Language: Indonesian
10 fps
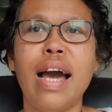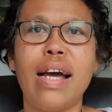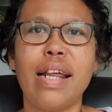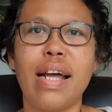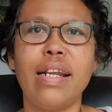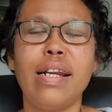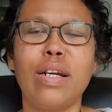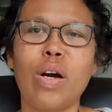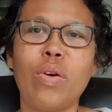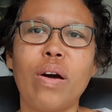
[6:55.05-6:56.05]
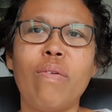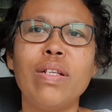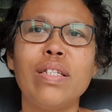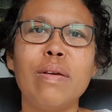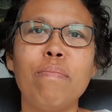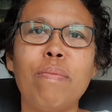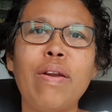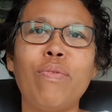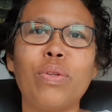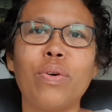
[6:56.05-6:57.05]
adik-adik dan kawan-kawan
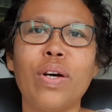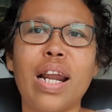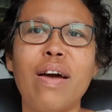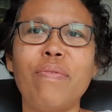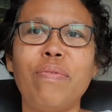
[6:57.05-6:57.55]
simpan fotograf